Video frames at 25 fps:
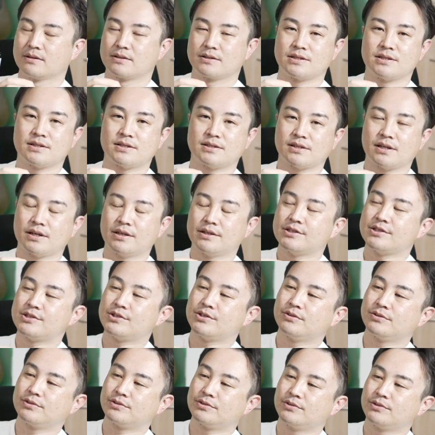実際に
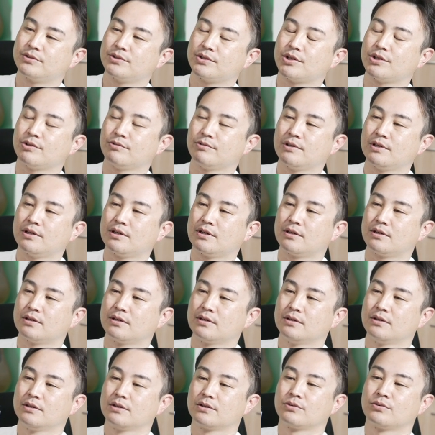使用する時は
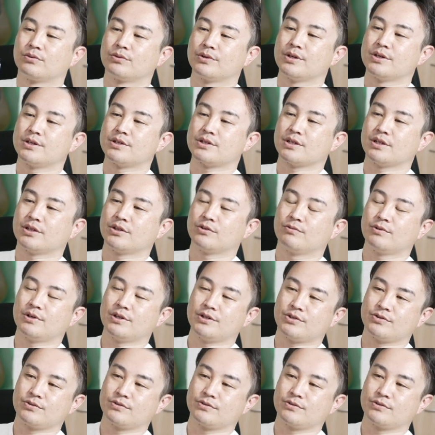この H&Y